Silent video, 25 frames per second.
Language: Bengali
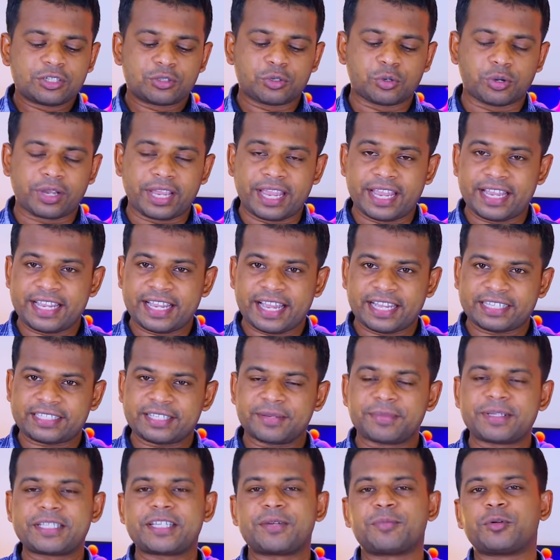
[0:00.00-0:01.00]
সো এই এস
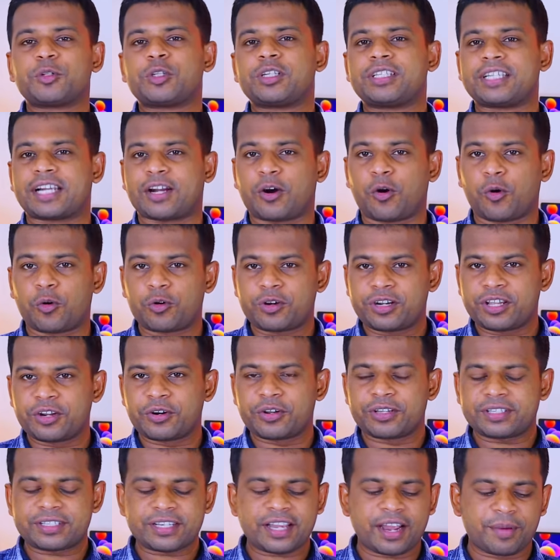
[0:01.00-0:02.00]
এম এসের মধ্যে যে কোডটি
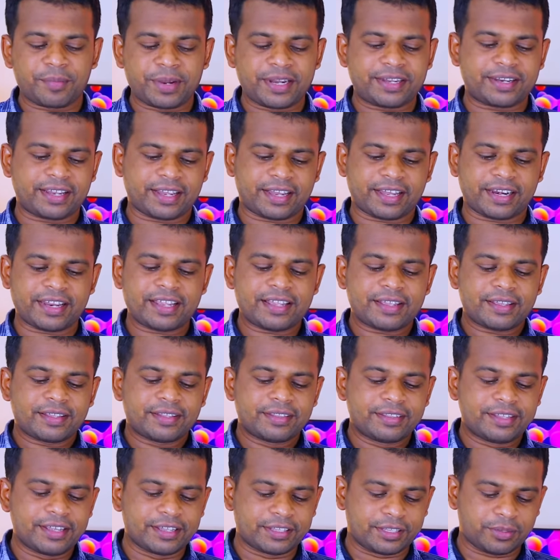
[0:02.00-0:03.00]
রয়েছে আমি এটা এখানে
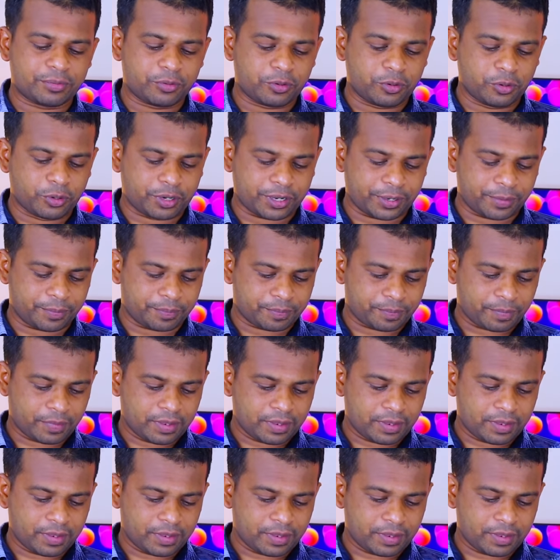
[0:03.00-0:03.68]
দিয়ে দিব ওকে